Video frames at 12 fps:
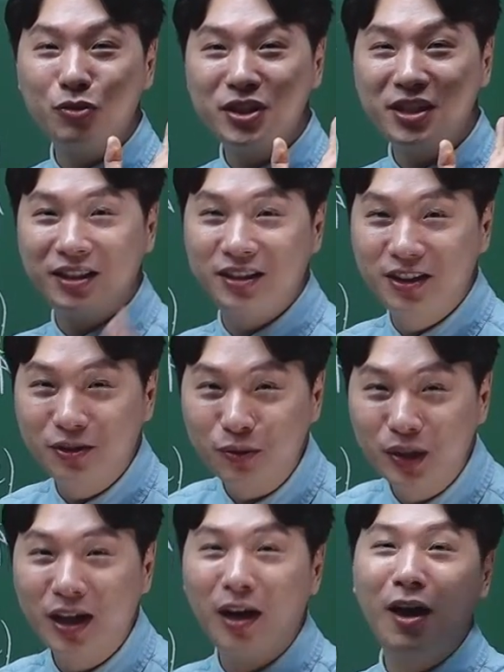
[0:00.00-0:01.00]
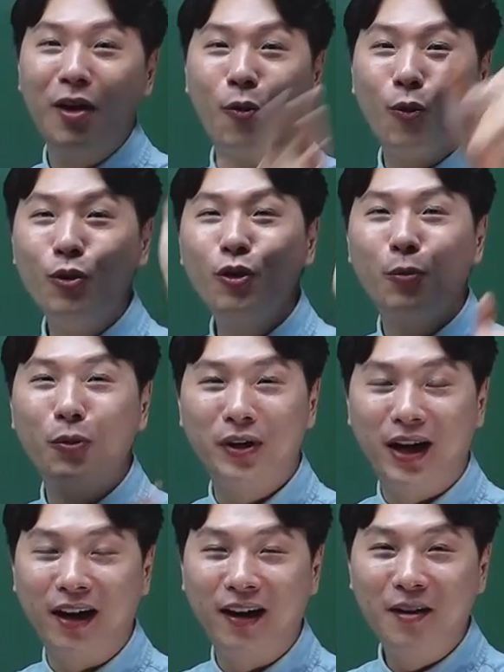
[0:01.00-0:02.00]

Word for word: 물질들을 우리가 올려보내.